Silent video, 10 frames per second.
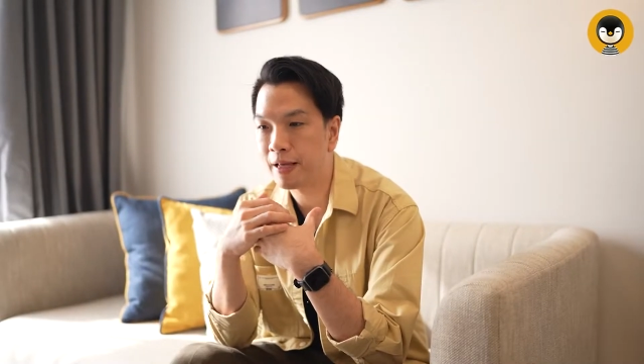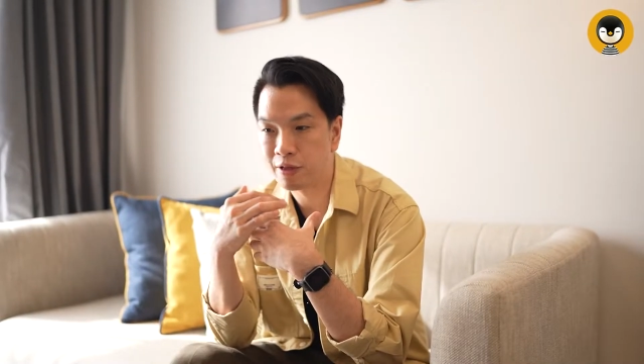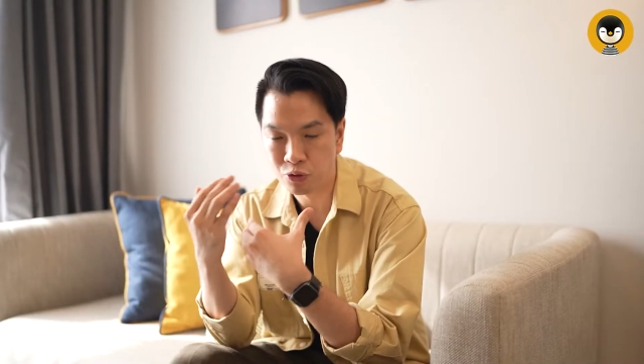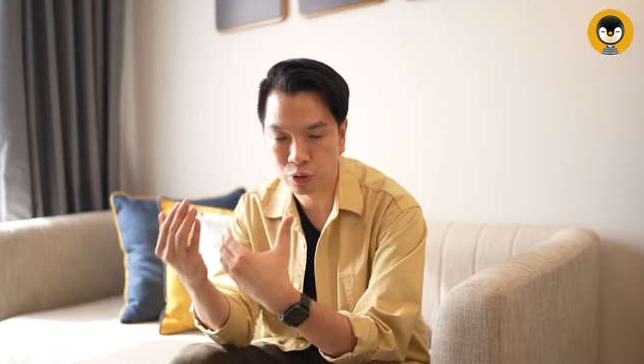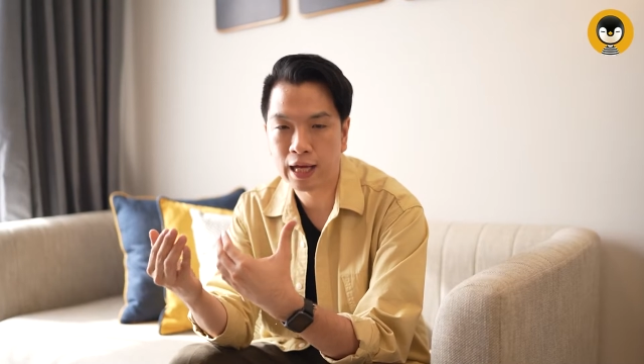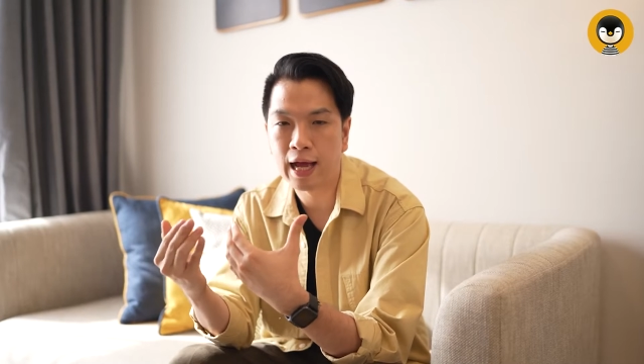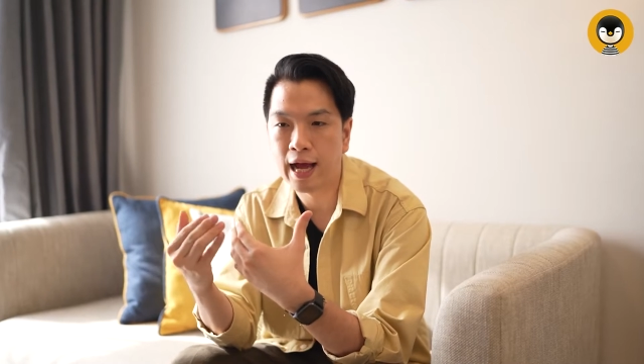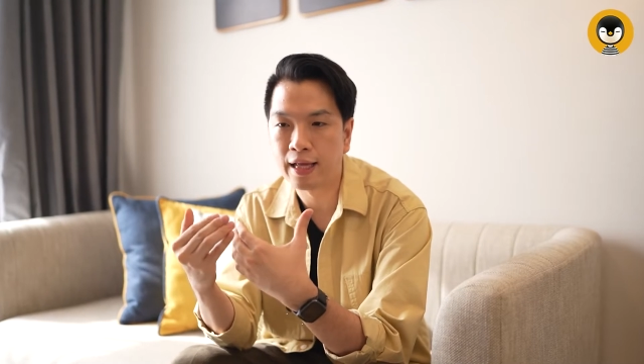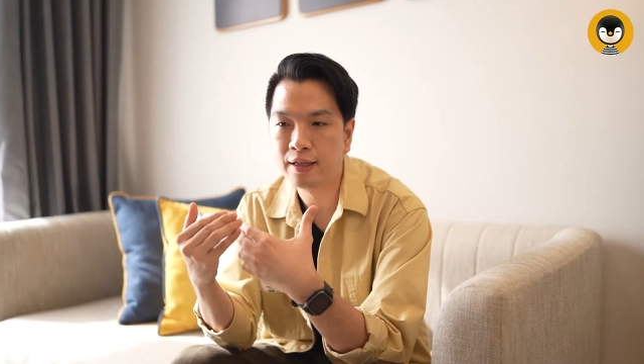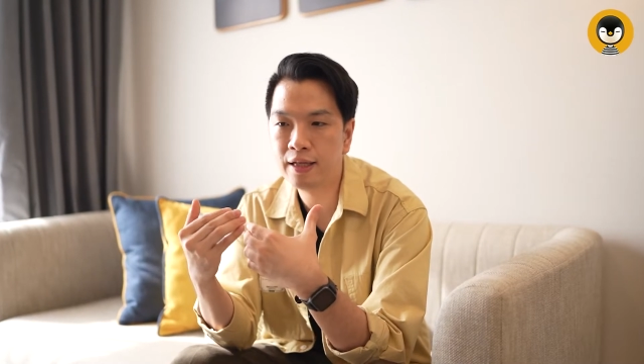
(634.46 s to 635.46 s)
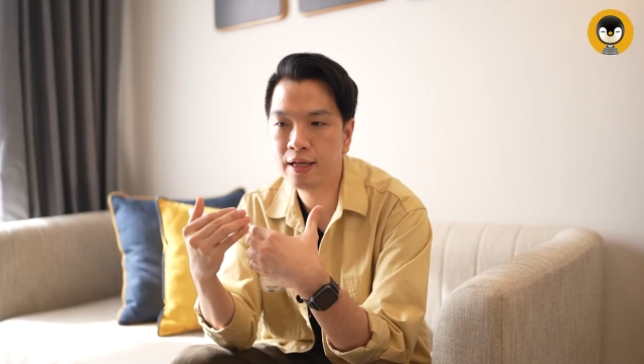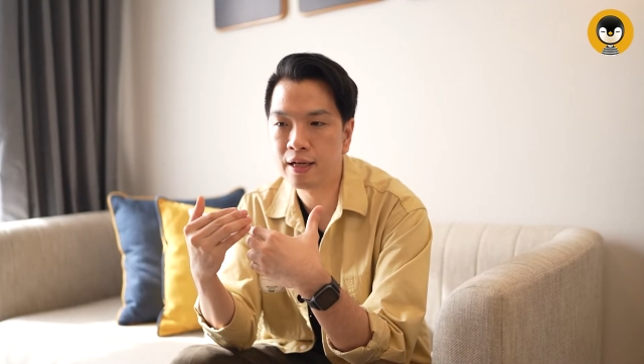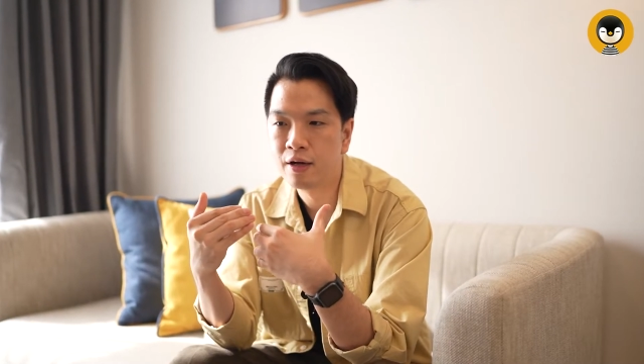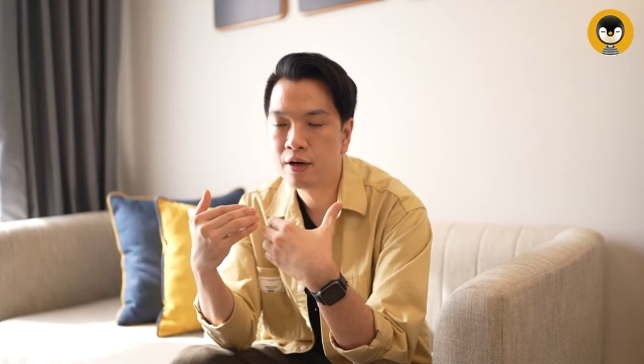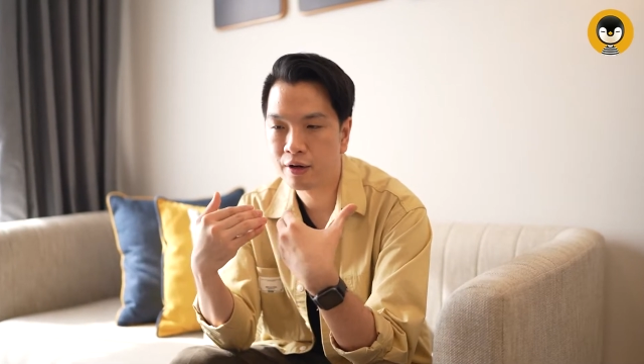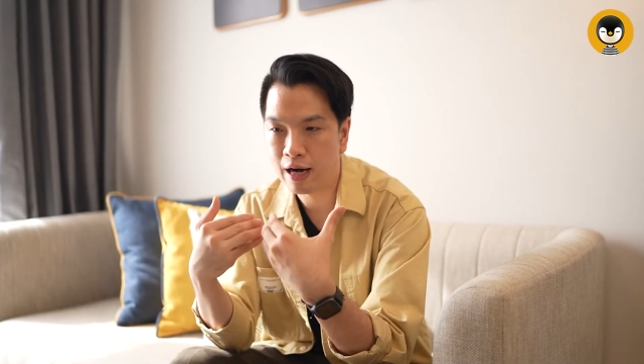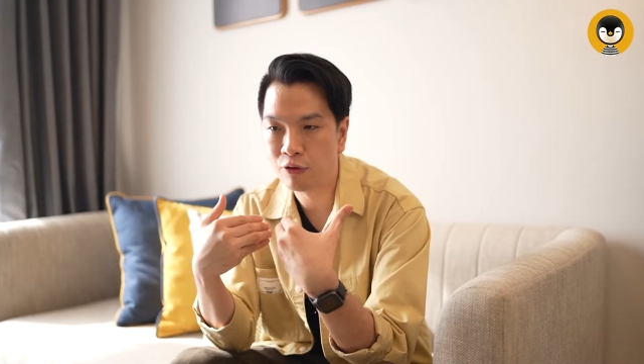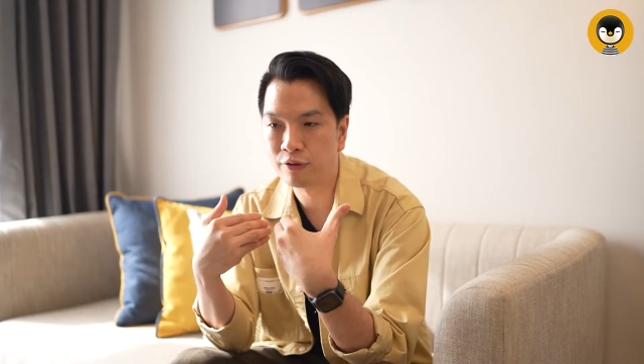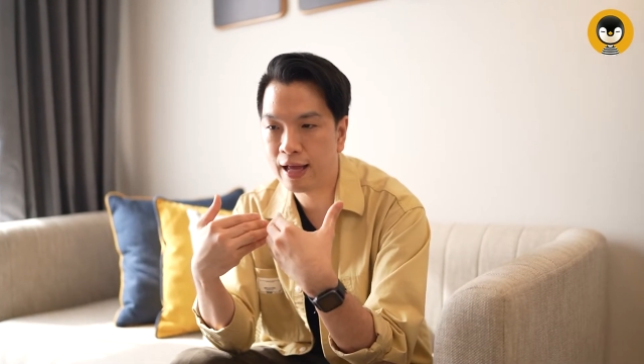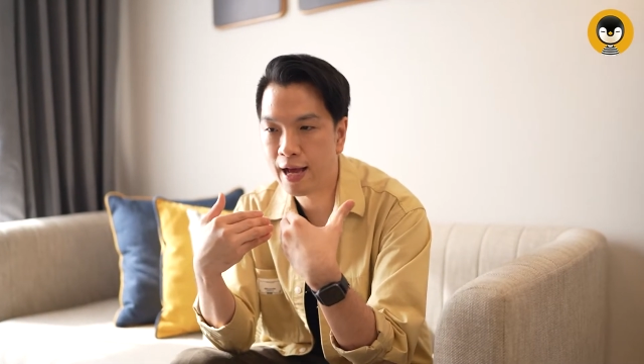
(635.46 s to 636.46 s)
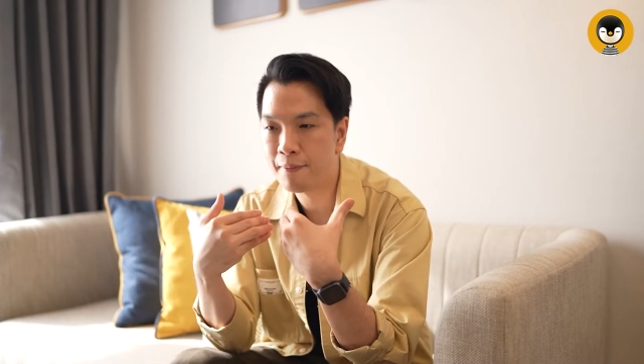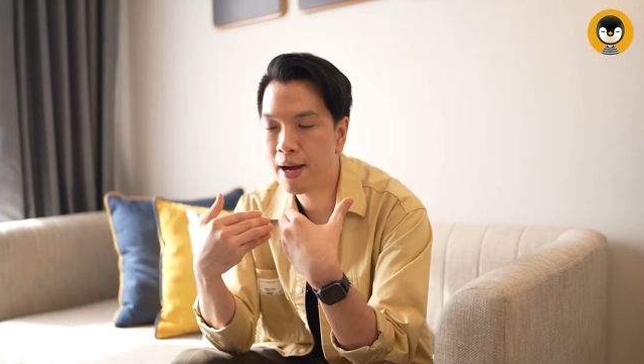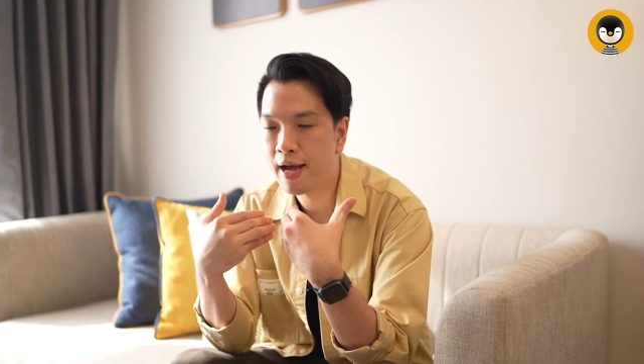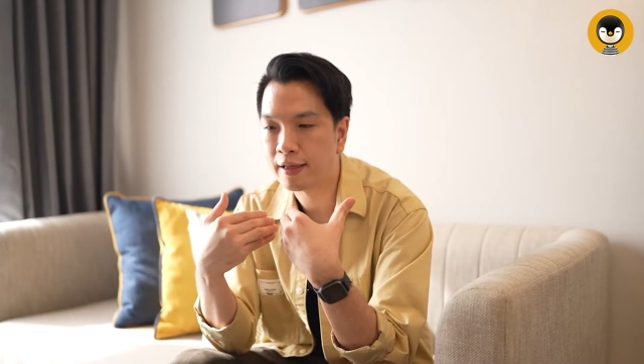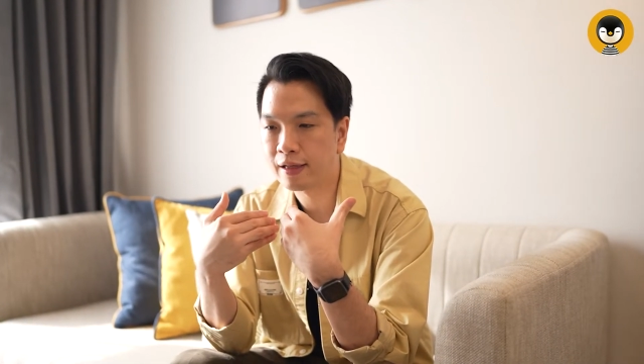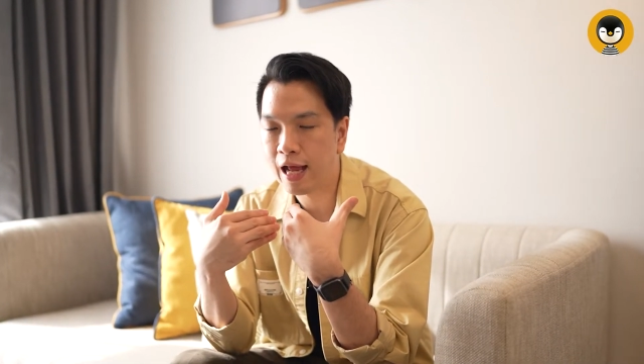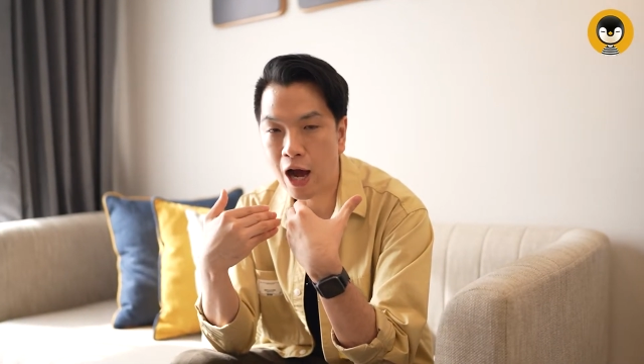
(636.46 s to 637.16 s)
เป็นจุดขายที่เราสามารถ